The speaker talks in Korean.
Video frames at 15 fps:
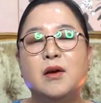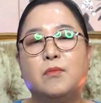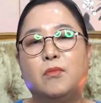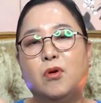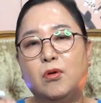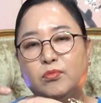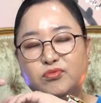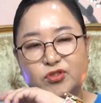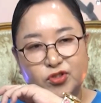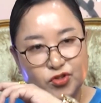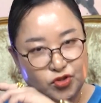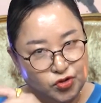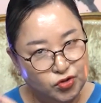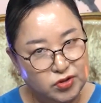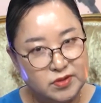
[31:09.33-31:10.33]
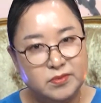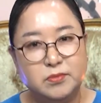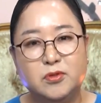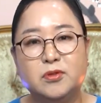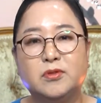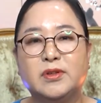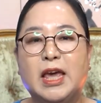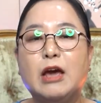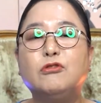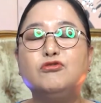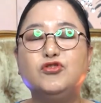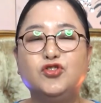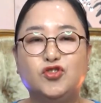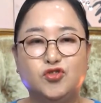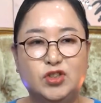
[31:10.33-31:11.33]
뭐 무슨 뭐 고무
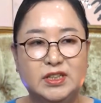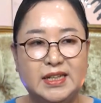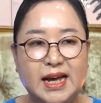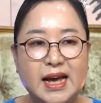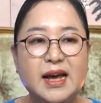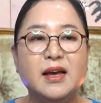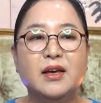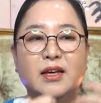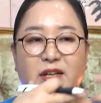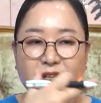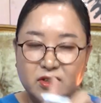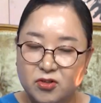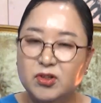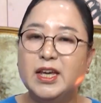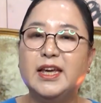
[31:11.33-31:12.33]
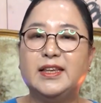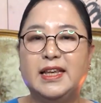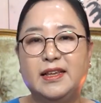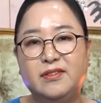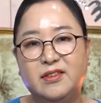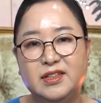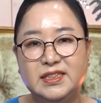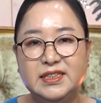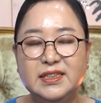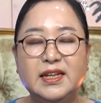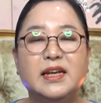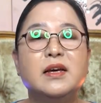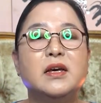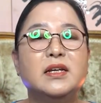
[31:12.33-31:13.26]
개운죽이나 이렇게 됐듯이